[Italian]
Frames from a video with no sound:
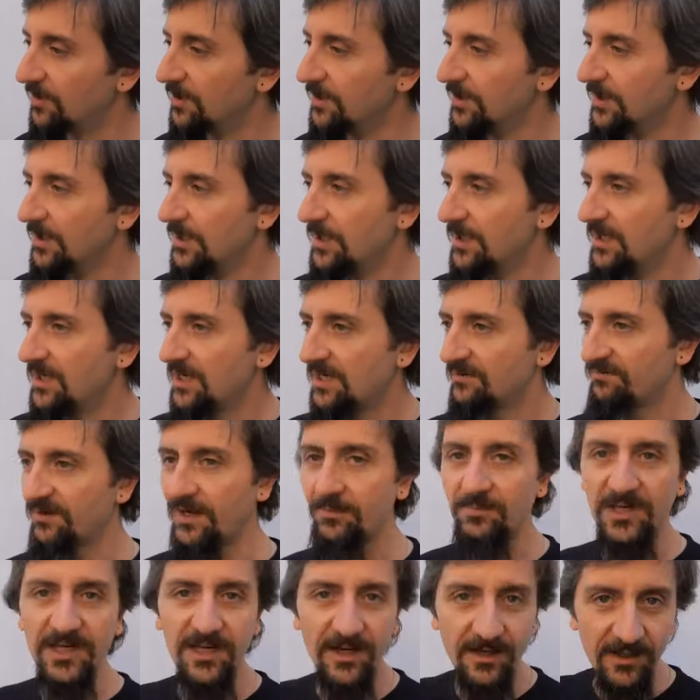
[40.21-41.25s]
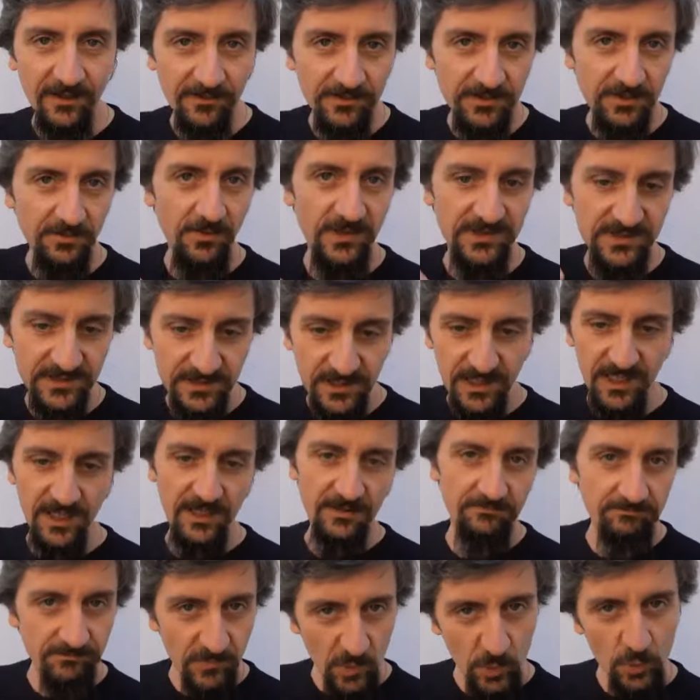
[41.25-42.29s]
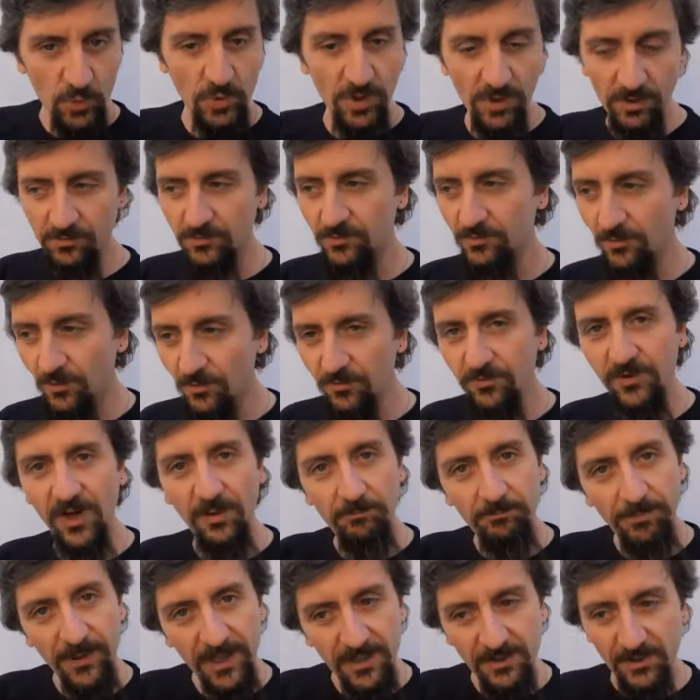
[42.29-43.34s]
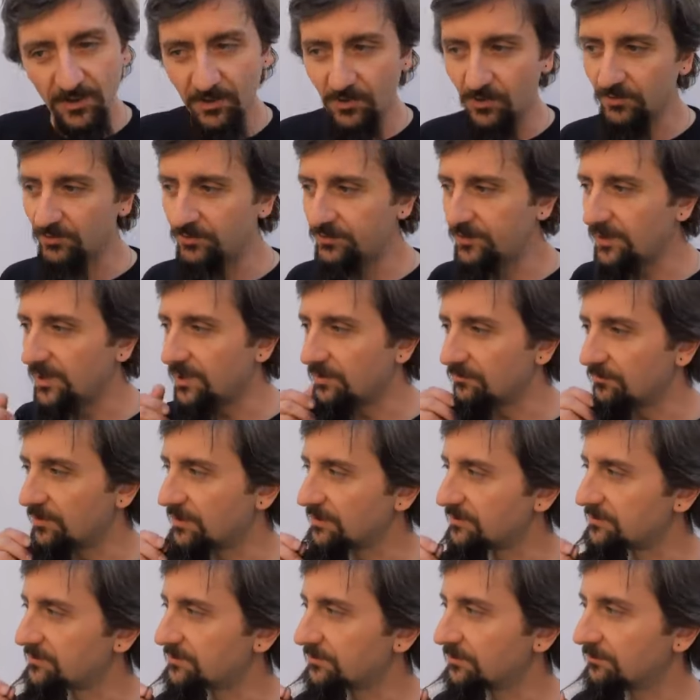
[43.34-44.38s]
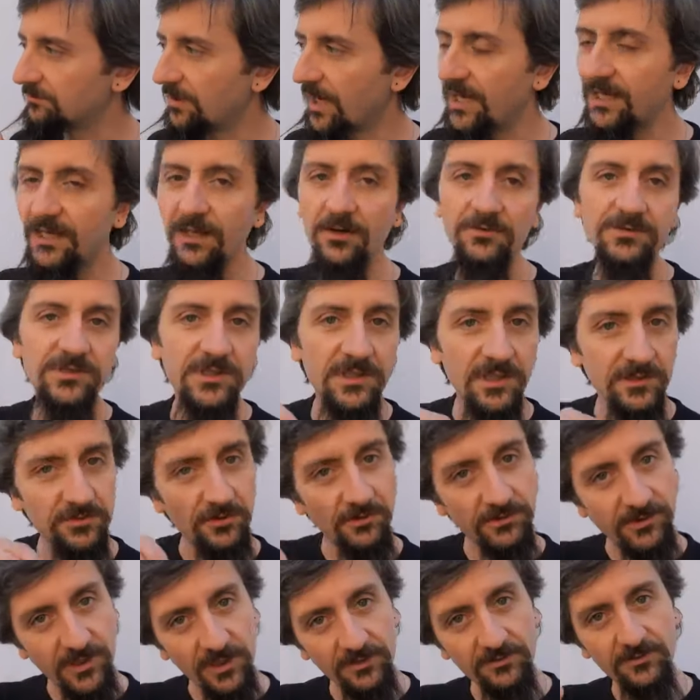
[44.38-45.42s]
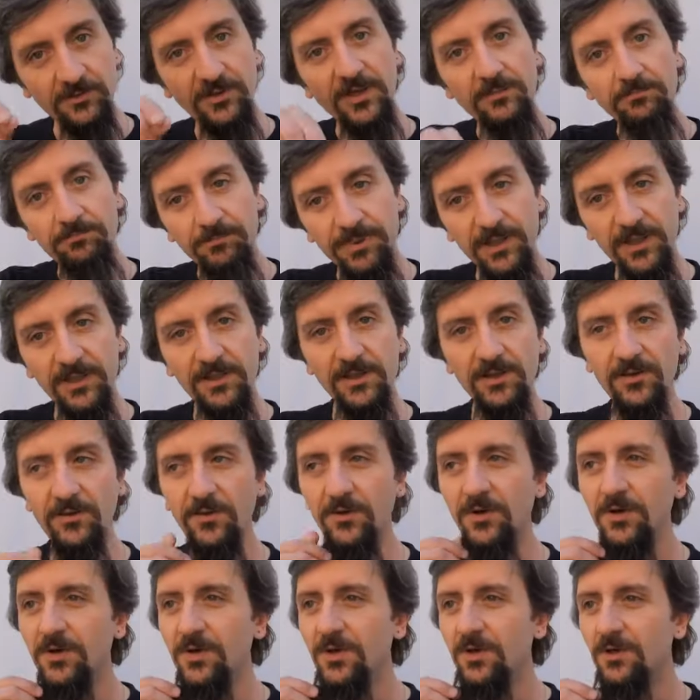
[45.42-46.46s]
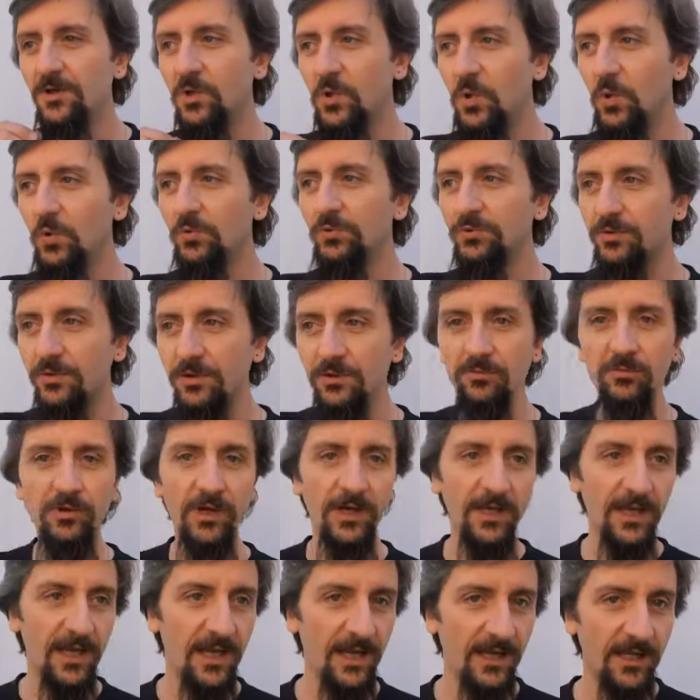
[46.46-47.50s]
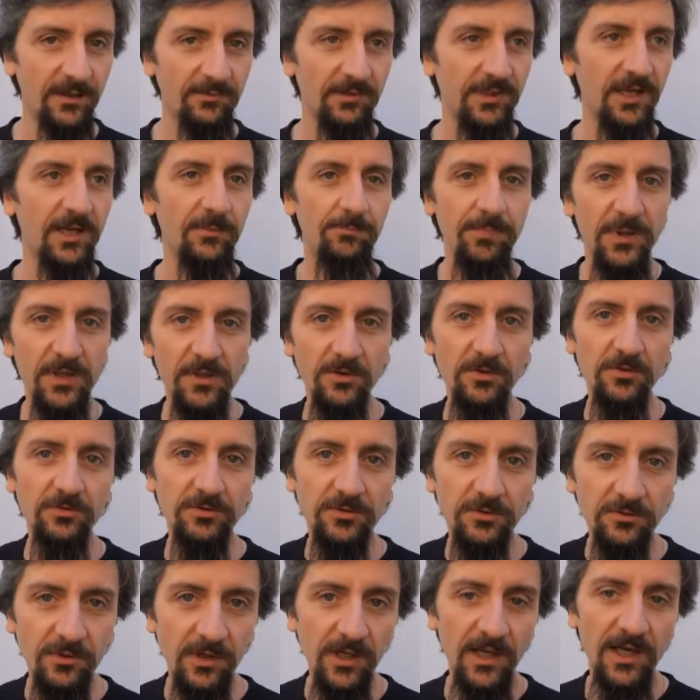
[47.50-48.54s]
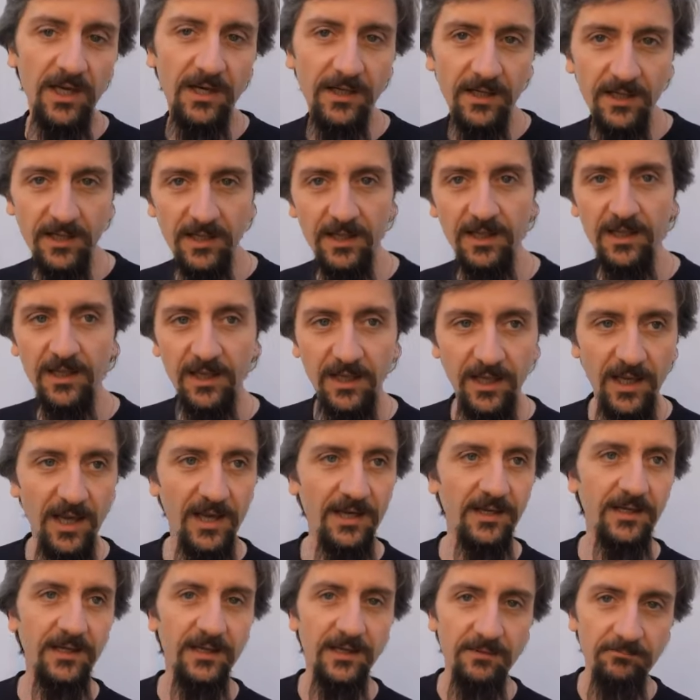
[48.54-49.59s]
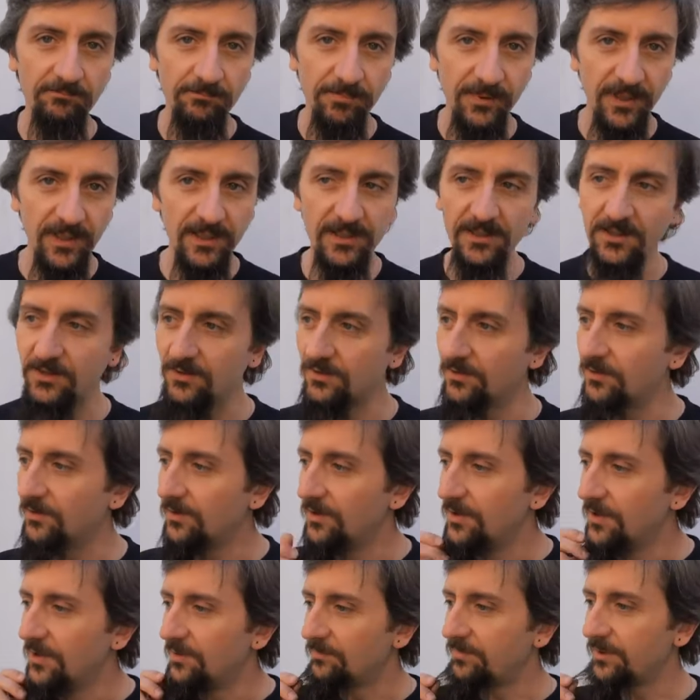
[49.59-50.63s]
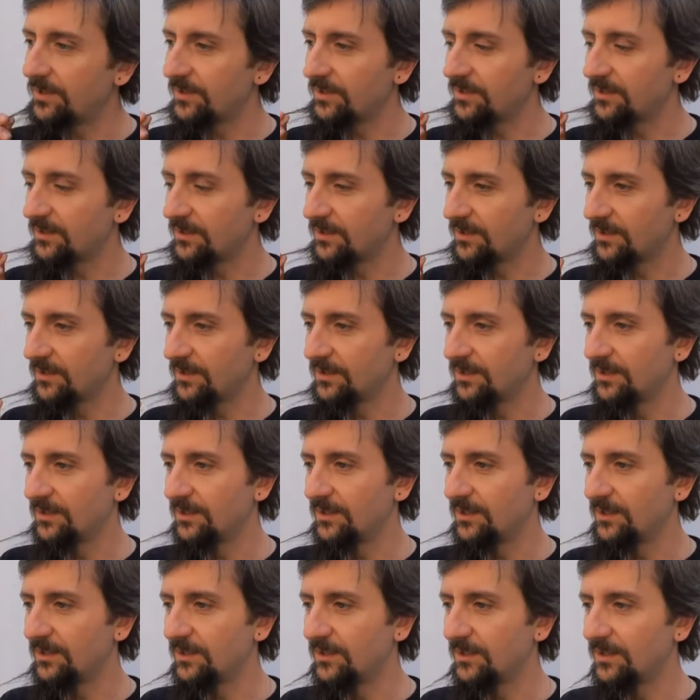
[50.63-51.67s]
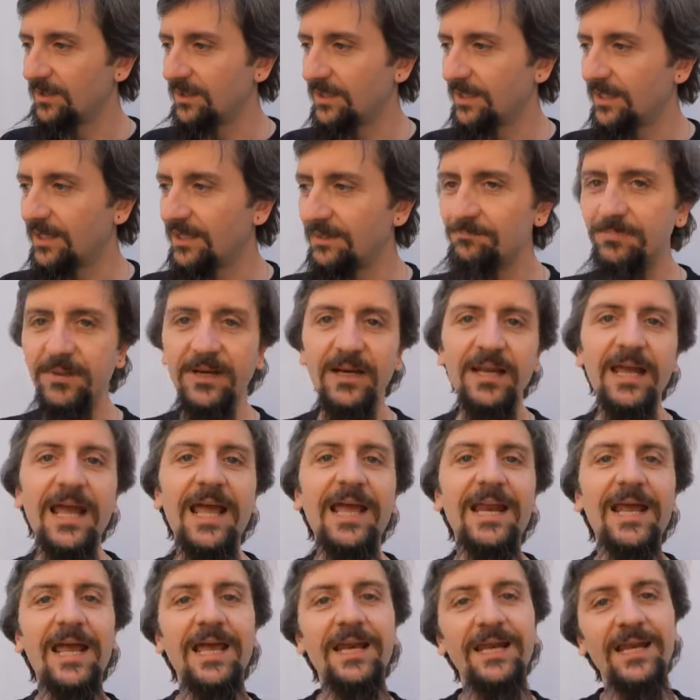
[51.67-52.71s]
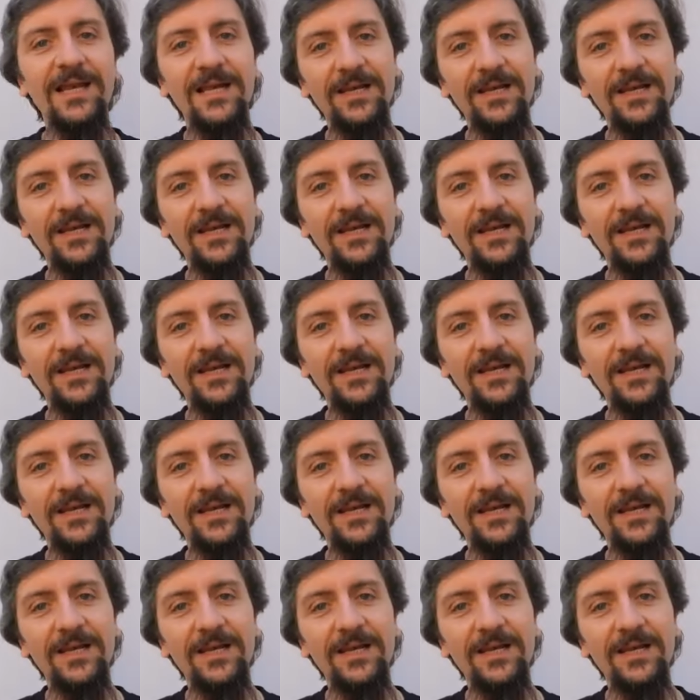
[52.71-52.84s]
Fare in maniera che questo qua sia un, un, un impegno continuo insomma e che non sia soltanto l'impegno contro il nucleare, perché l'impegno contro il nucleare è, è anche l'impegno per, eh, per eh,